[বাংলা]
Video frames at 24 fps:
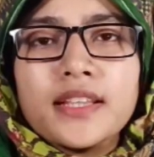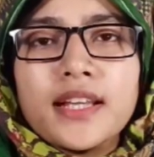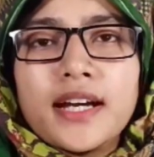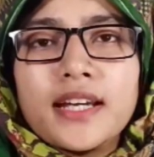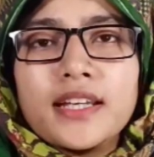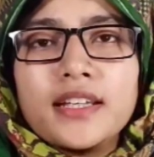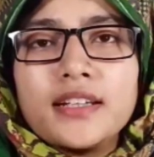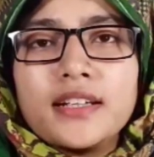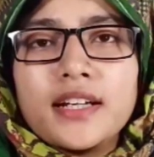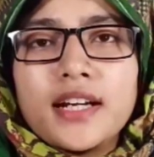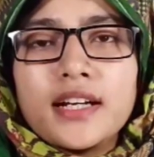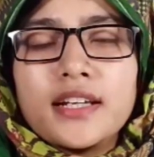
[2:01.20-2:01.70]

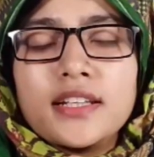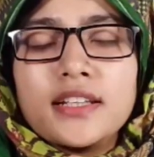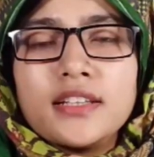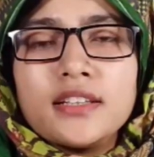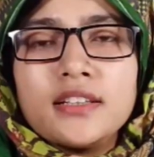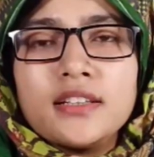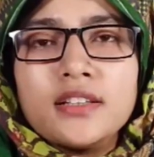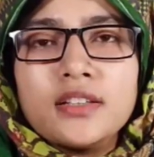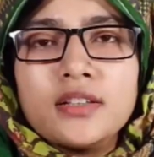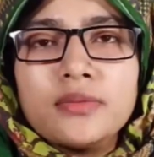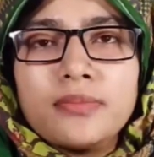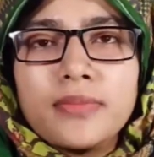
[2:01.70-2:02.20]
তাই রানী
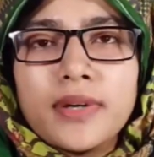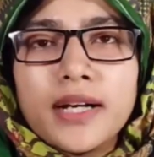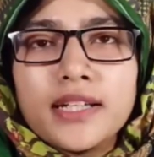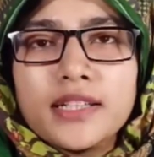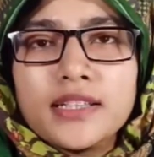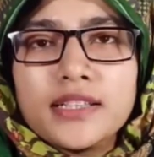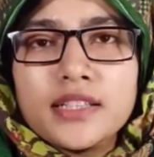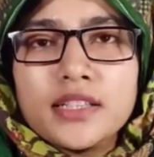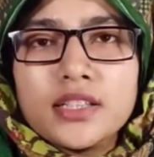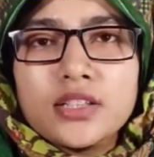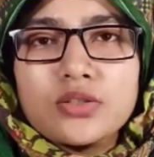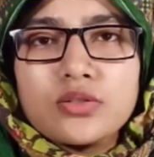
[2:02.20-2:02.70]

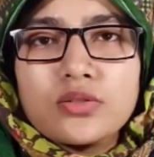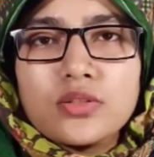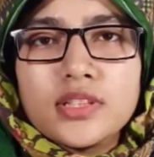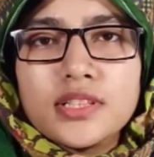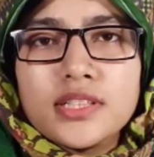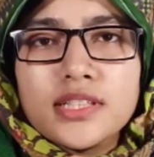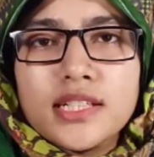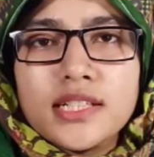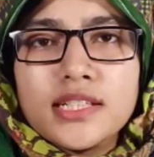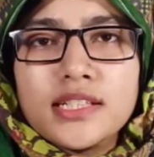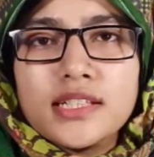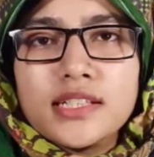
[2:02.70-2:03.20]
বাড়ি ছেড়ে
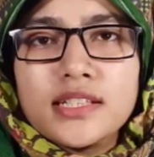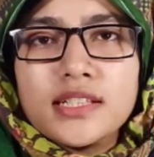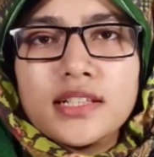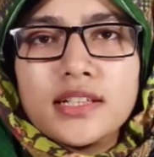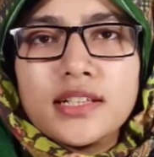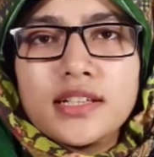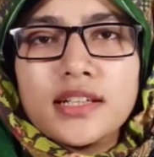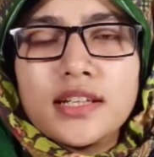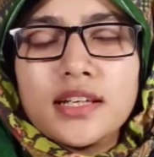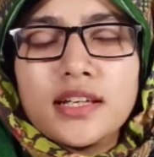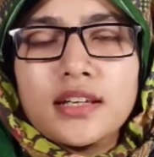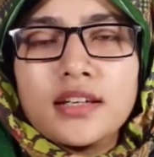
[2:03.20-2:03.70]
চলে যায় চিঠি
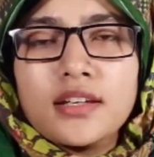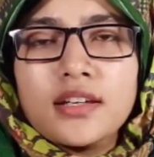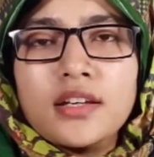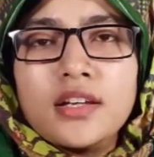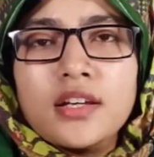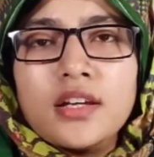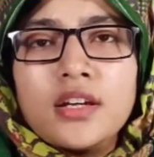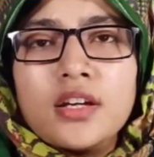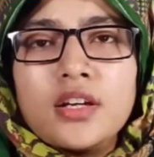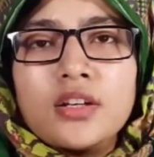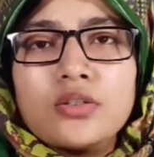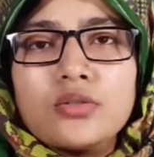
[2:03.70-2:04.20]
লিখে
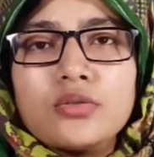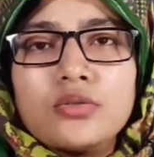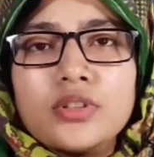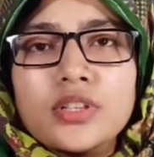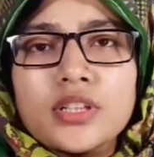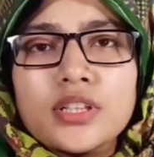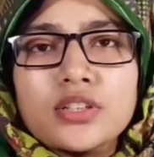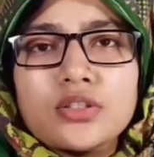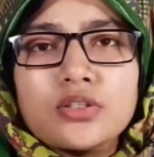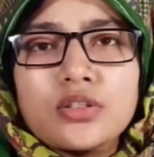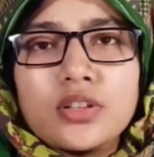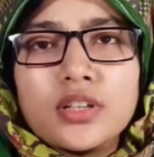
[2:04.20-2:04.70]

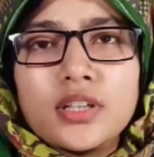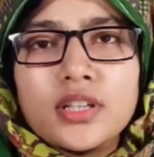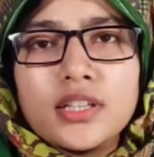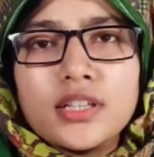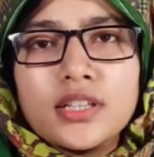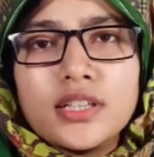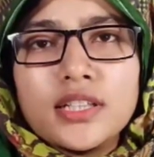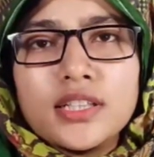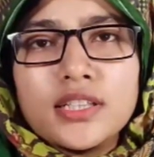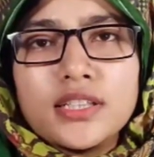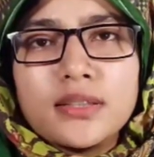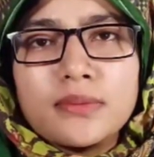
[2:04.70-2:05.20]
দুনিকে সঙ্গে
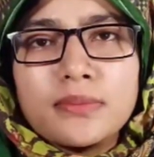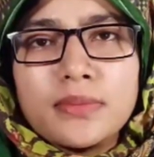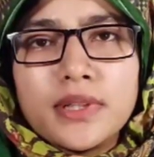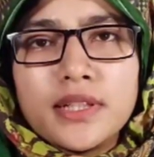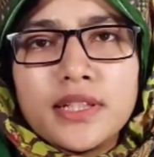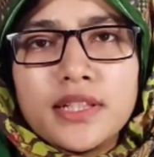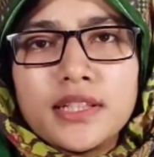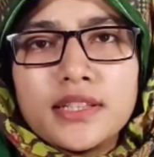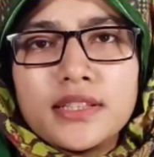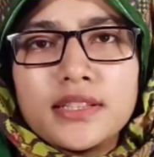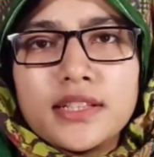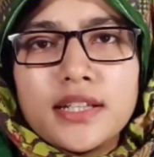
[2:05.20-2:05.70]
নিয়েই সে
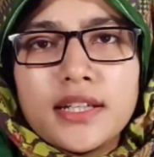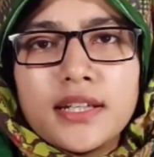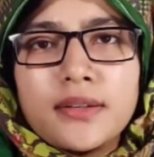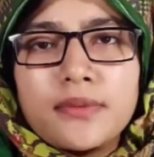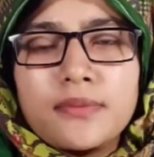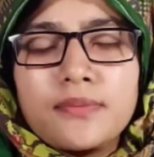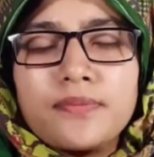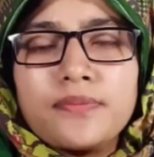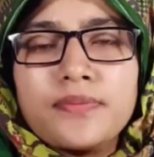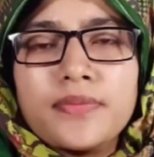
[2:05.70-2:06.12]
বেরিয়ে যায়